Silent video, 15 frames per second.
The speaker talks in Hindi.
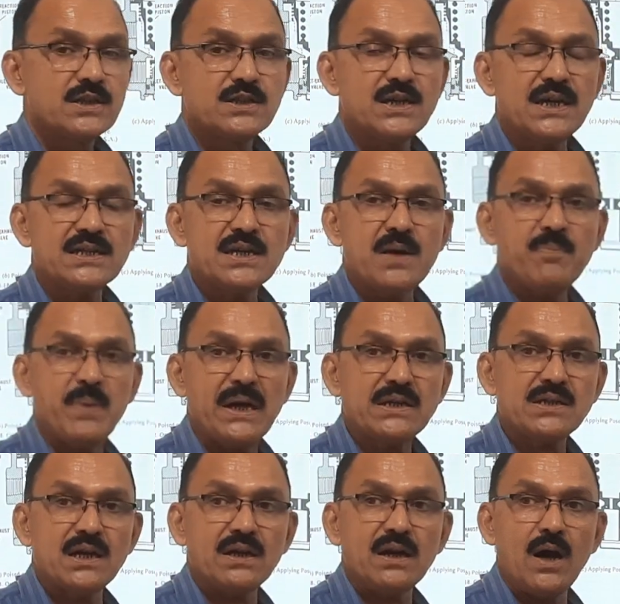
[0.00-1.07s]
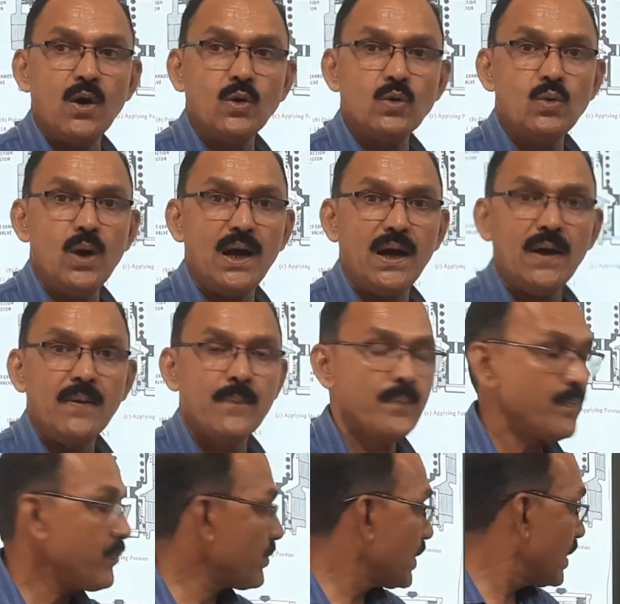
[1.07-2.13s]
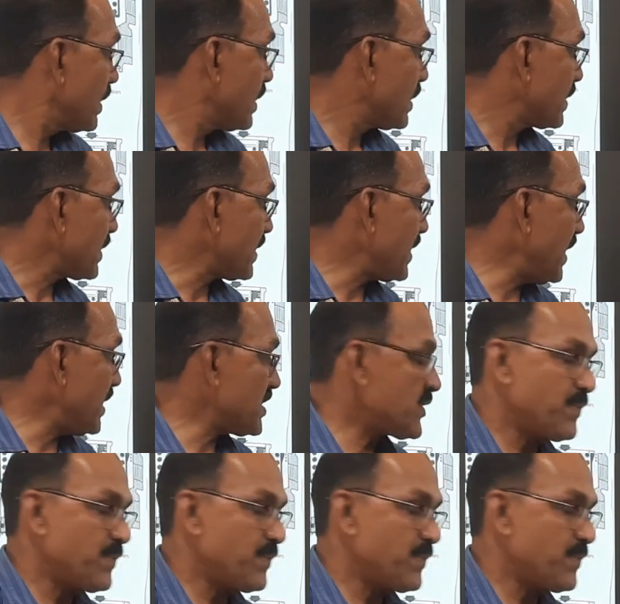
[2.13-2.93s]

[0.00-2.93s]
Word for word: जैसे ही प्रेशर डाउन हुआ ये